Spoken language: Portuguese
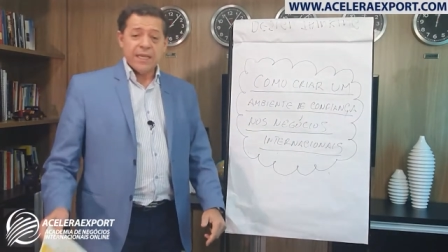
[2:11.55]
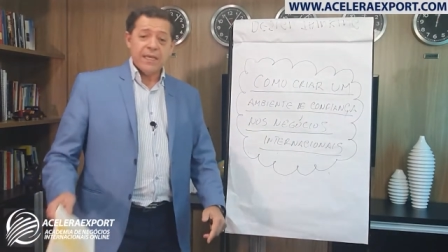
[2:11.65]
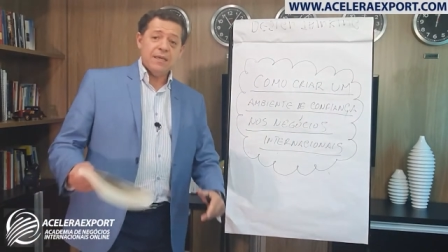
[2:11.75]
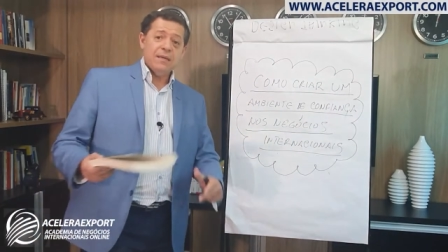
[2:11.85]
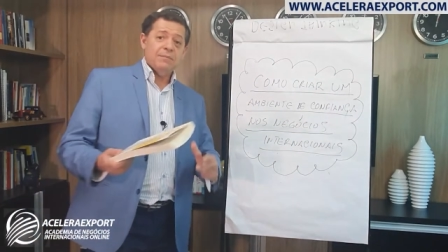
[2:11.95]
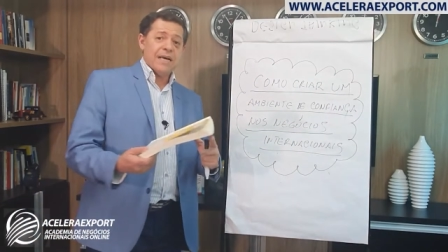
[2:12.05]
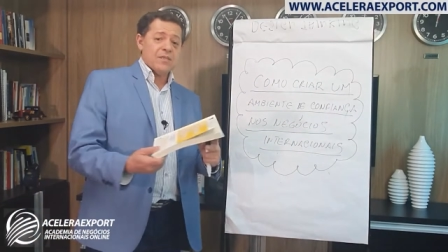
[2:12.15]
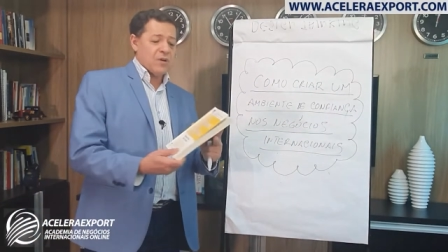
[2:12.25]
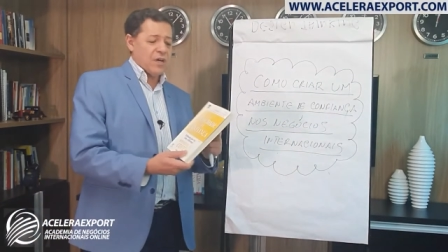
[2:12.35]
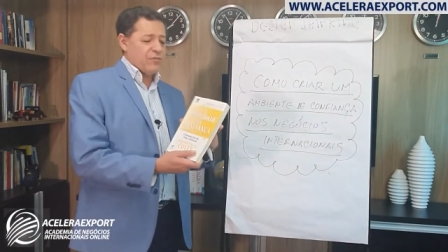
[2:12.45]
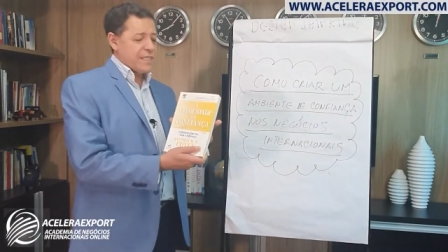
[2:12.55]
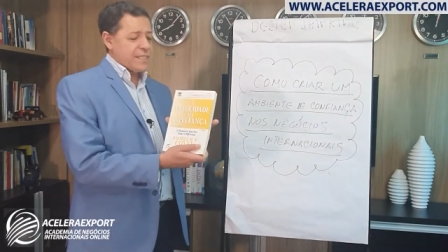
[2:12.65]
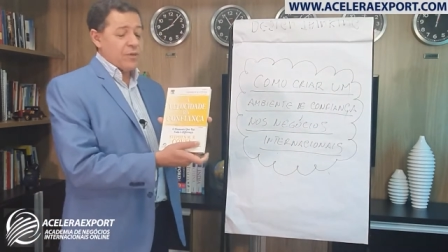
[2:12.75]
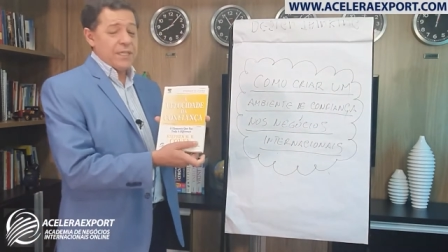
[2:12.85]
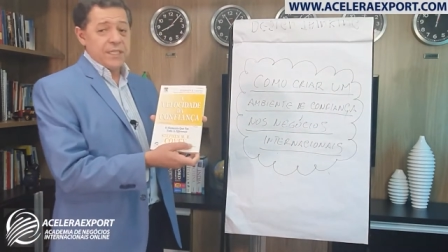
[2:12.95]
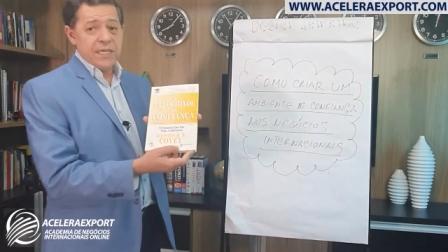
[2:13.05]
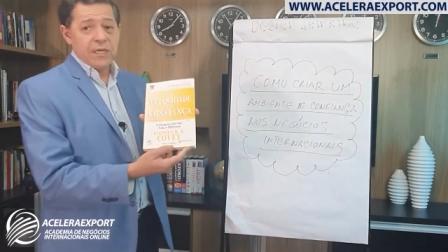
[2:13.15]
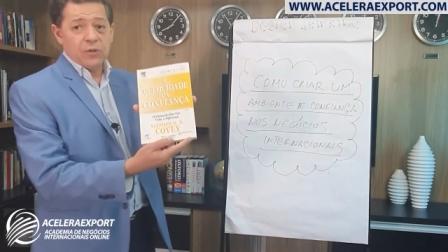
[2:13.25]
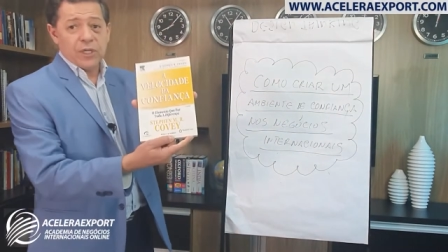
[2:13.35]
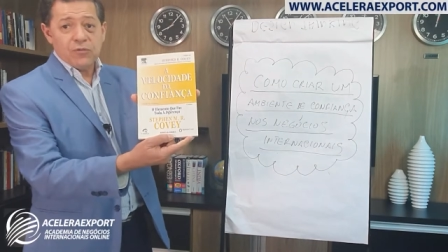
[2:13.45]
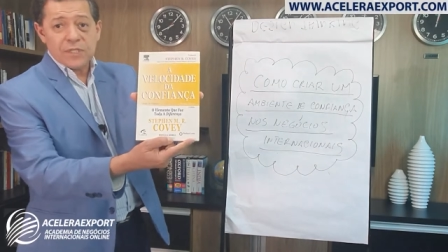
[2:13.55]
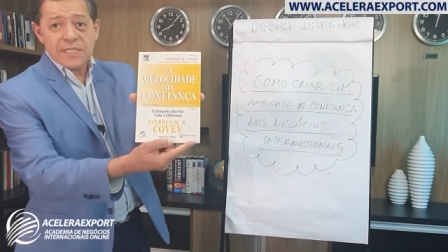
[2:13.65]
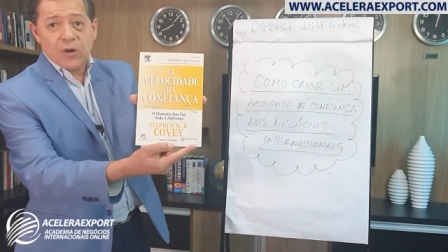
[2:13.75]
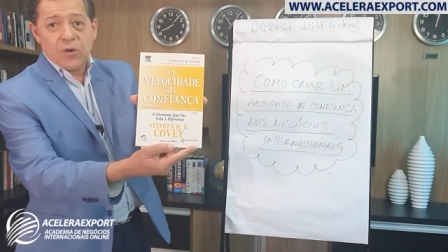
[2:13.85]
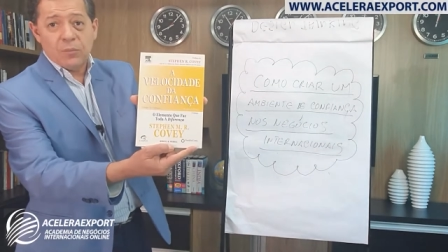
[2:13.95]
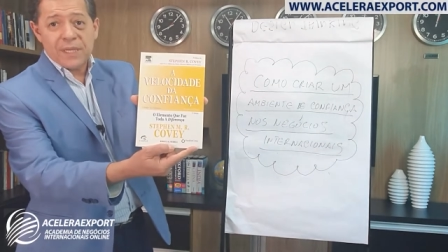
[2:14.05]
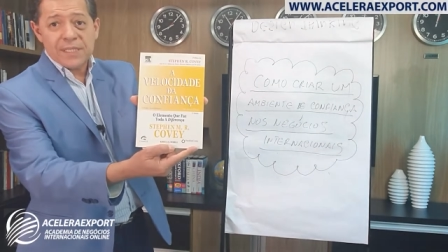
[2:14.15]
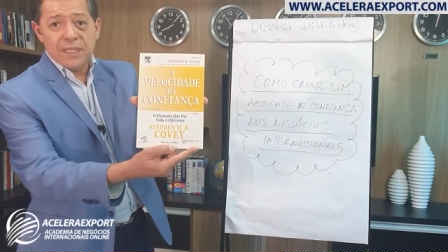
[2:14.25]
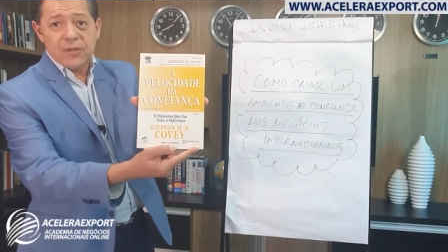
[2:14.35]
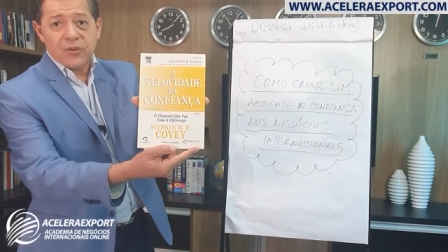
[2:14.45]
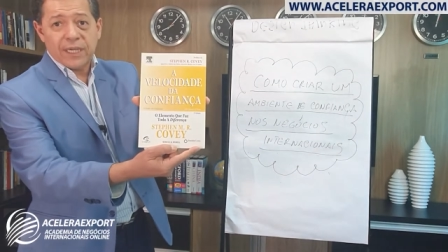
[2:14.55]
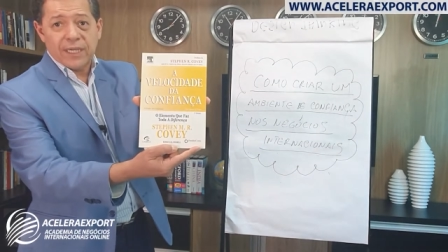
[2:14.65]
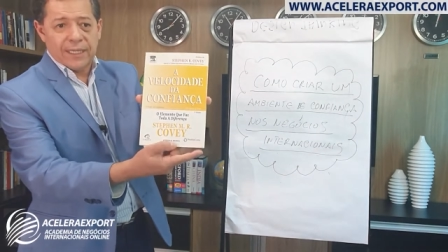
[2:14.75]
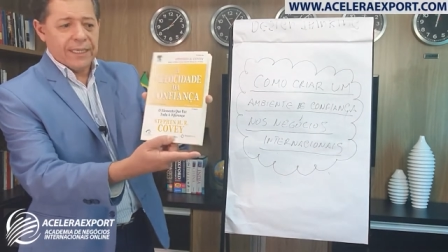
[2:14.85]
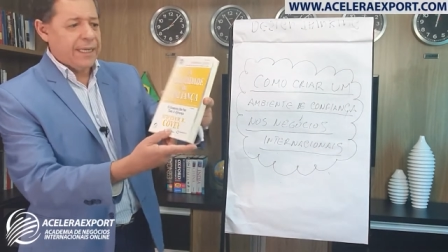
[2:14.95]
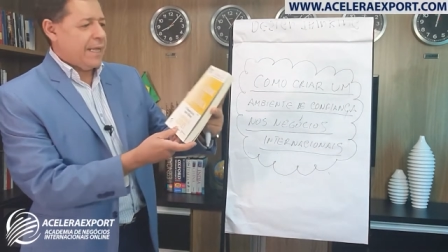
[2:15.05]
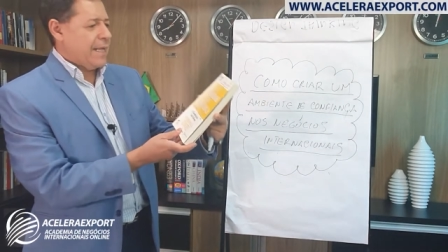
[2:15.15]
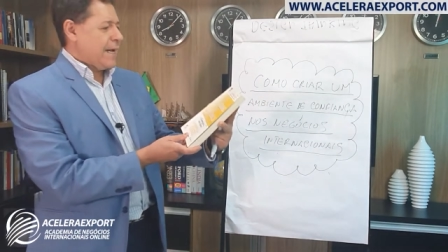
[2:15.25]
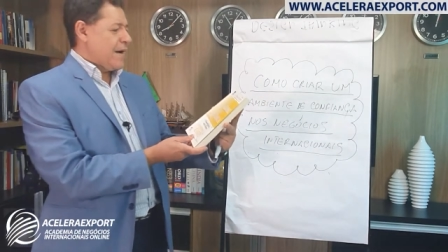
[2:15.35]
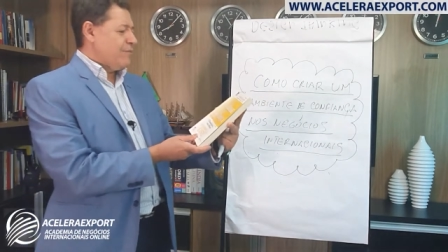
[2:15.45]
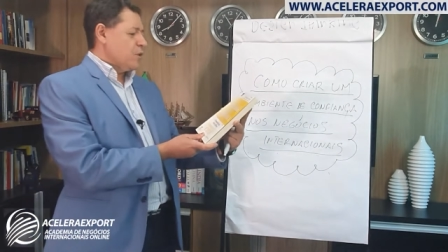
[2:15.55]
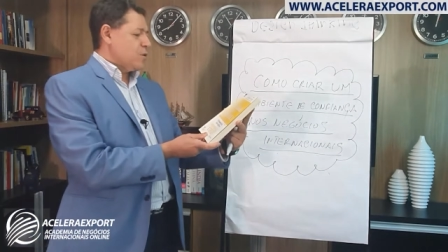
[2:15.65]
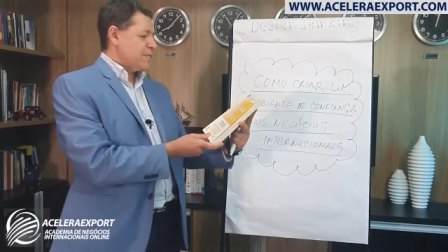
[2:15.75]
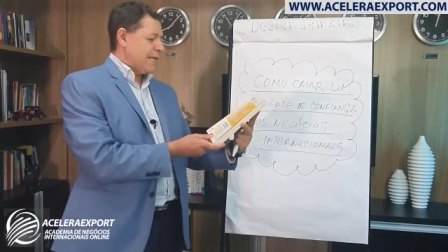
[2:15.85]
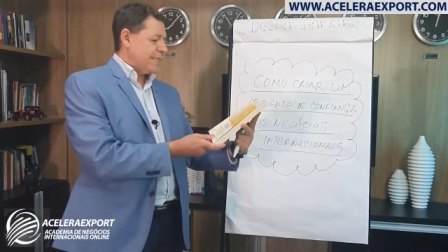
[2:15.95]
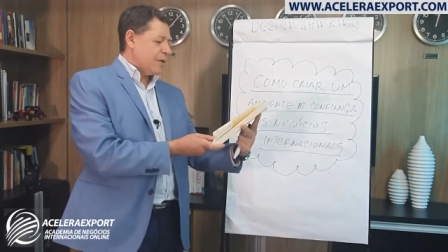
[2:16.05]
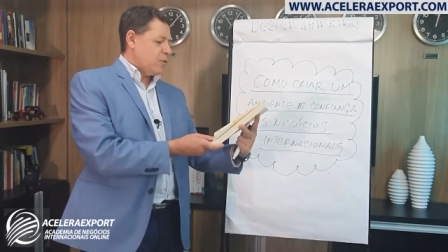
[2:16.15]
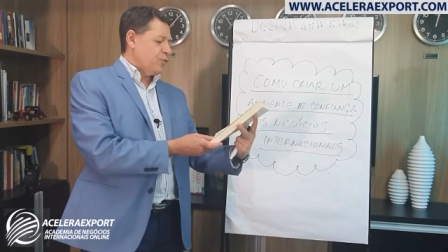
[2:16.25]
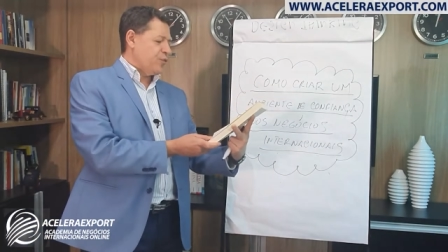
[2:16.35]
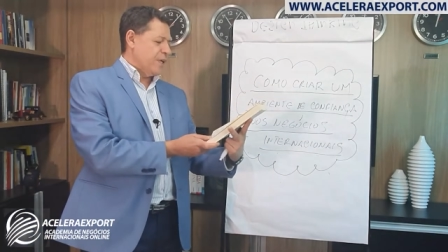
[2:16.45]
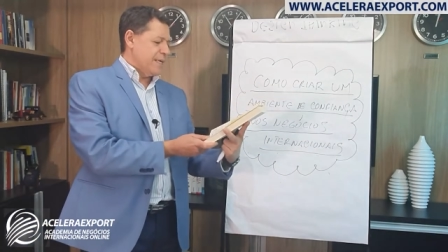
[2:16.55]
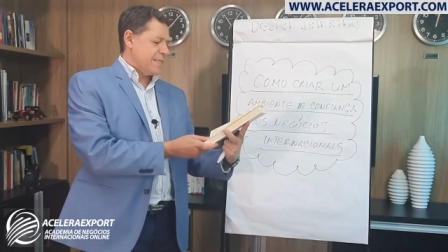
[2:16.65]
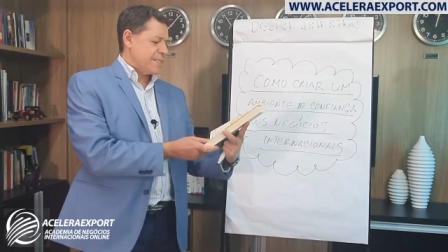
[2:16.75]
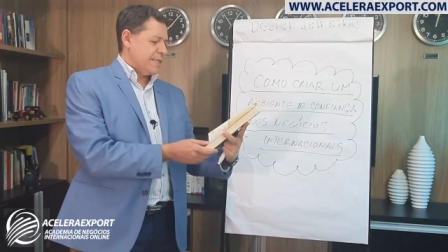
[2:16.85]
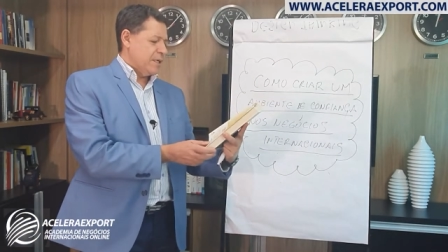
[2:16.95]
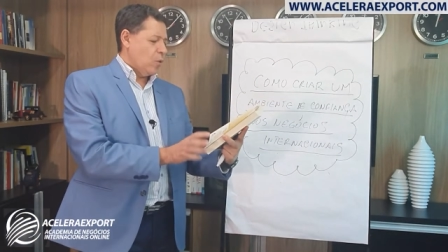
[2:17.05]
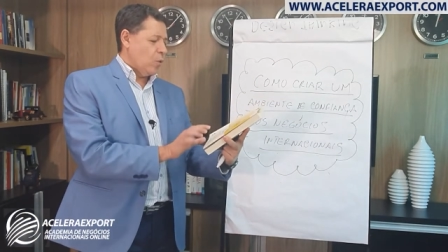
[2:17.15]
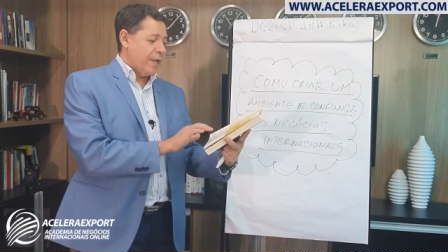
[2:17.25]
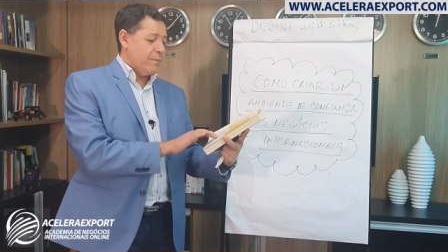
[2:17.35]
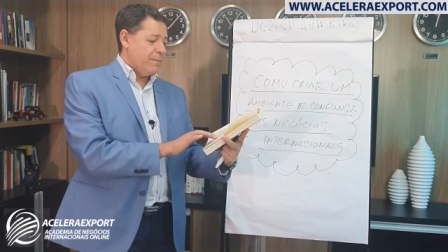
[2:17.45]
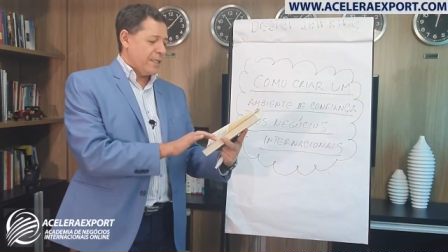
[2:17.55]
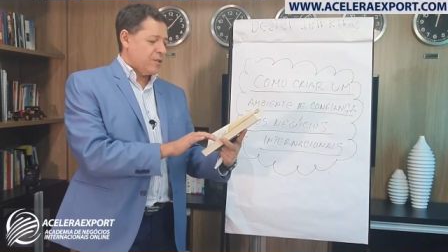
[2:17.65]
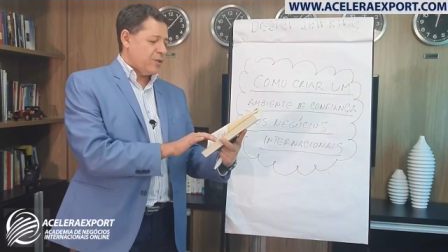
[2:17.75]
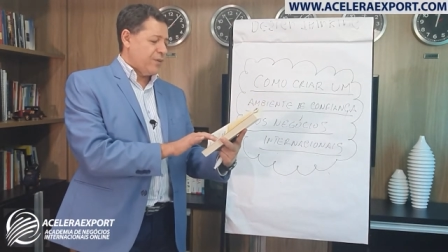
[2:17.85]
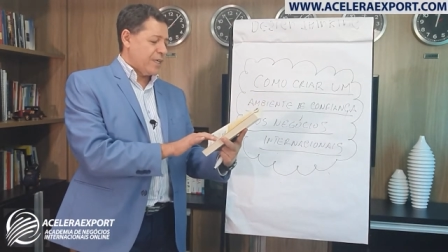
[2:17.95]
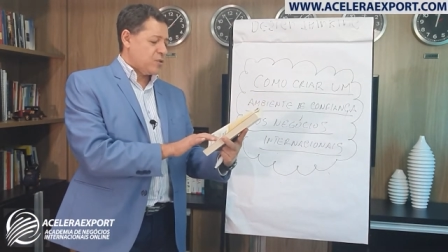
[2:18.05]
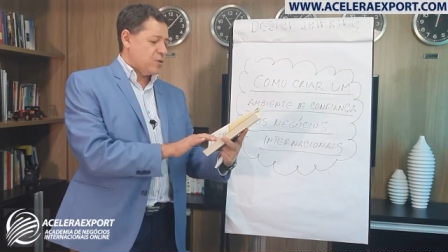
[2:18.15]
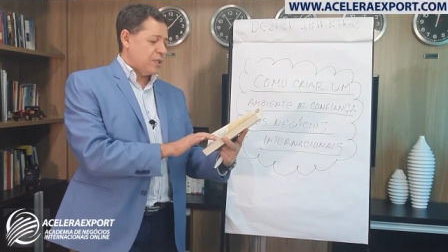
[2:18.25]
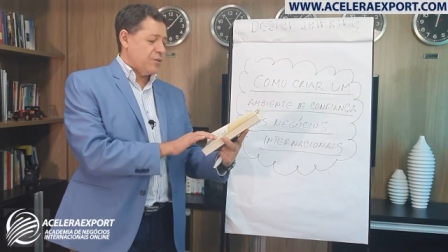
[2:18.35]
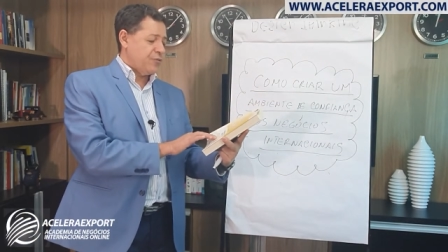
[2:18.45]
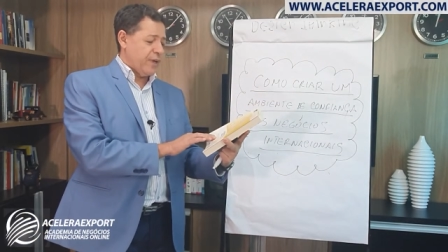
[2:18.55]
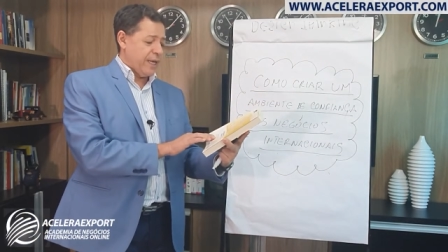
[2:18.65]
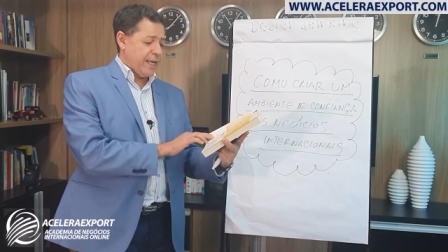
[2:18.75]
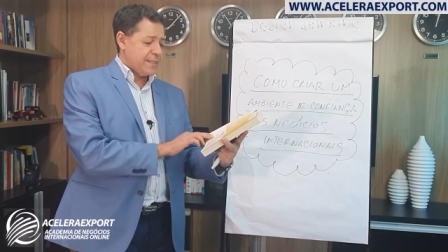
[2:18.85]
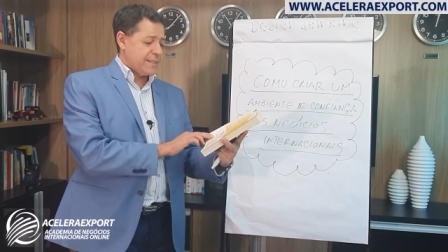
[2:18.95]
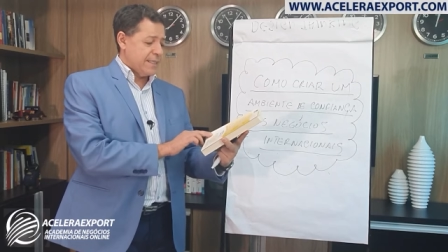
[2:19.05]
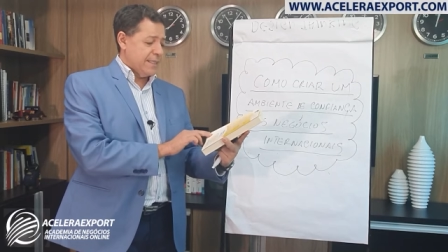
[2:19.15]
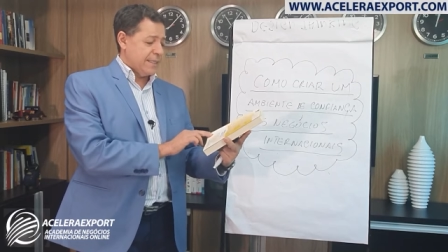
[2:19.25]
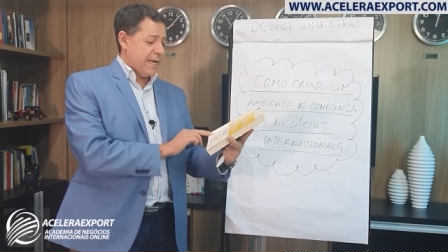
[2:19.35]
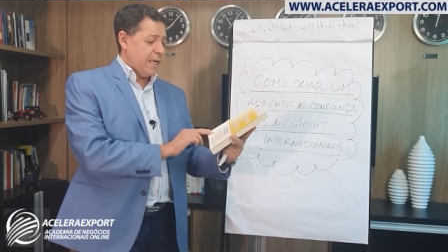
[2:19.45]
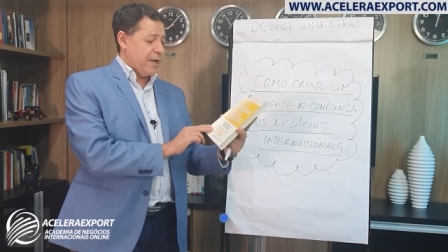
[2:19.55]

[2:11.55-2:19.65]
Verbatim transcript: E mais uma vez eu indico que você compre esse livro aqui, A Velocidade da Confiança, o elemento que faz toda a diferença, tá?